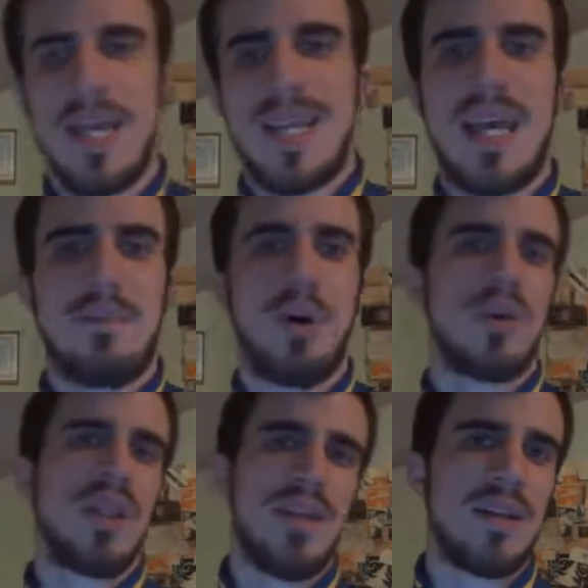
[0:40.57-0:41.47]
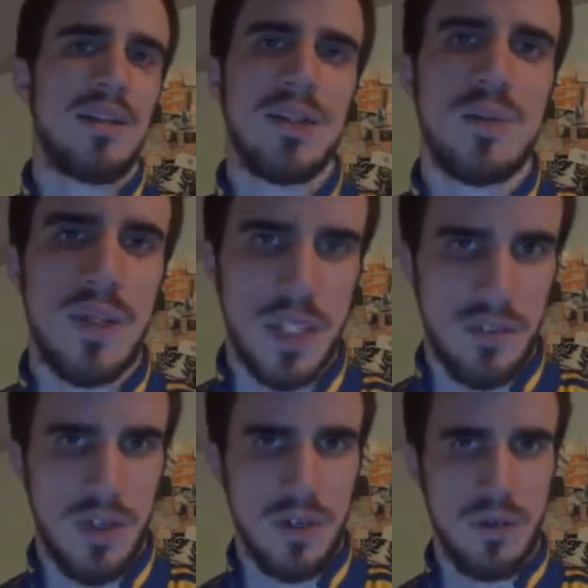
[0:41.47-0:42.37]
che porti avanti la squadra
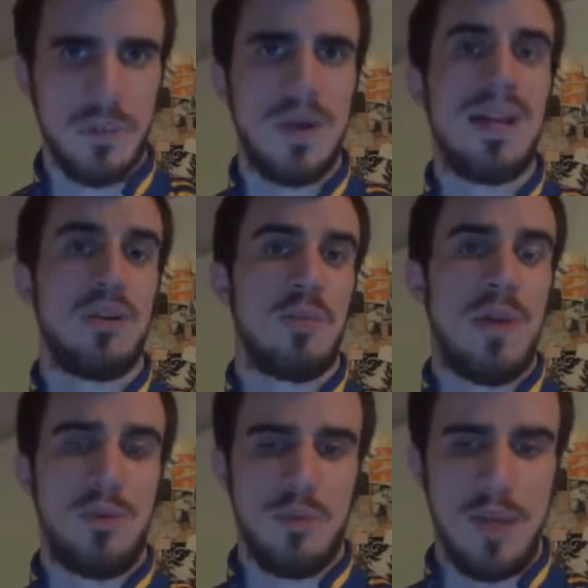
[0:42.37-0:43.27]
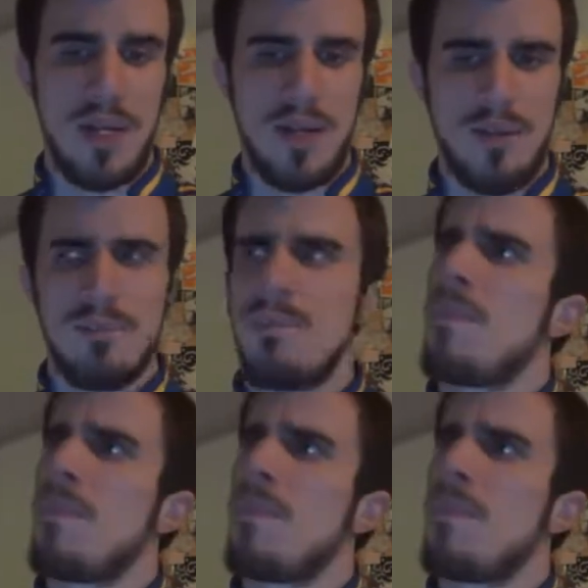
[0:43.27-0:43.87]
fino agli europei 2020,